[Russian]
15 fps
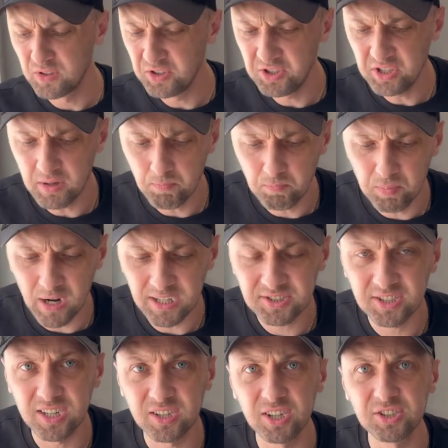Ебать,
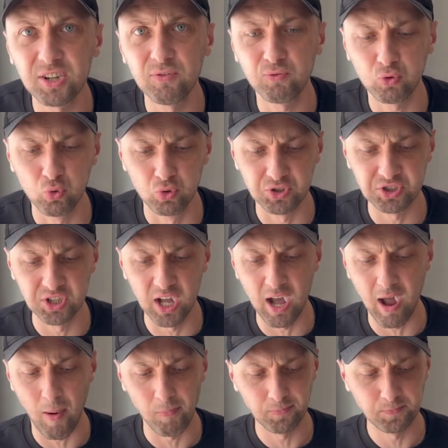как это вкусно!